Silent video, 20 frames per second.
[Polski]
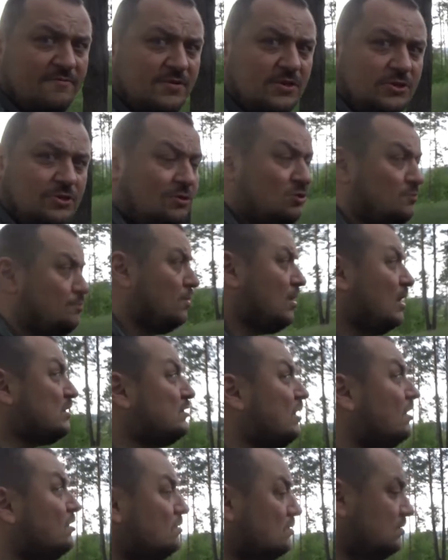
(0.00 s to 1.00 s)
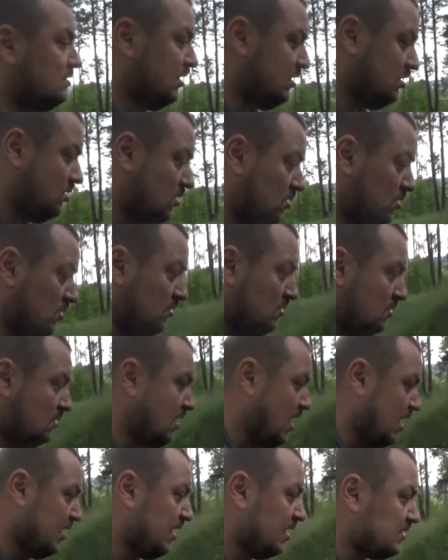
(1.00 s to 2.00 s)
wyciąć porastającego
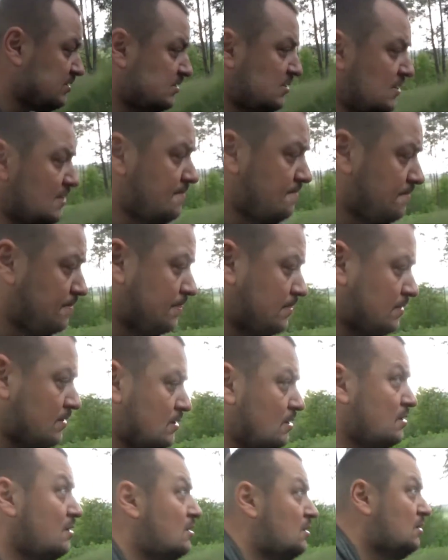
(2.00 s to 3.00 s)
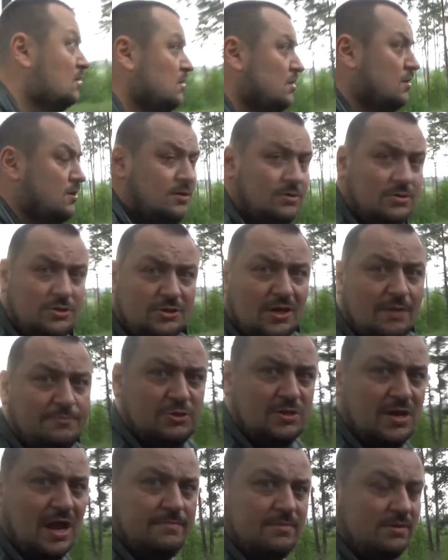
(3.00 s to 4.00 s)
akacje. Dzisiaj
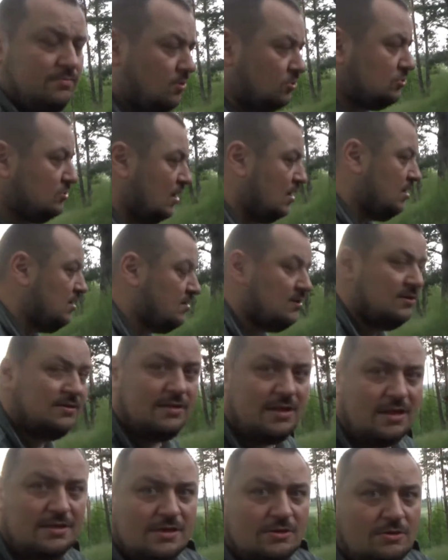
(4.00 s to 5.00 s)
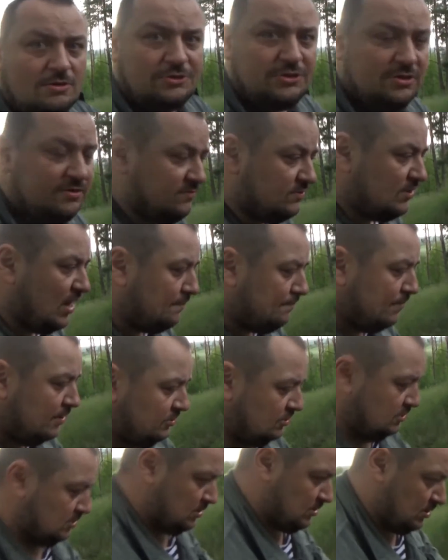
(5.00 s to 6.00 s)
przynajmniej można na niego się
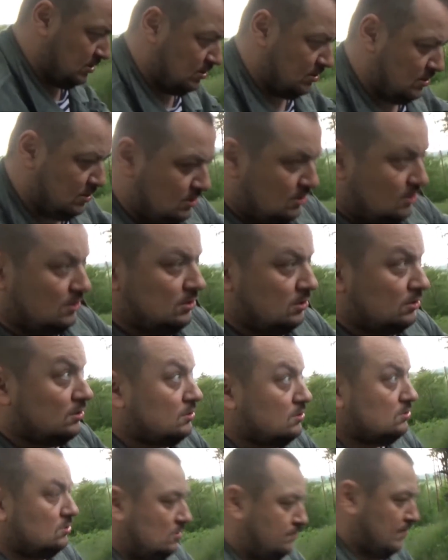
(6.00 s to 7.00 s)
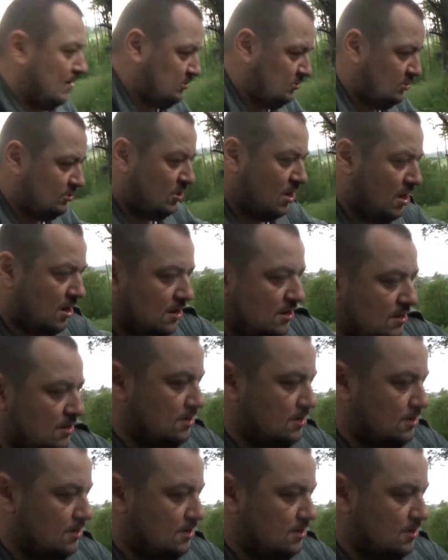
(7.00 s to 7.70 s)
wdrapać, zobaczyć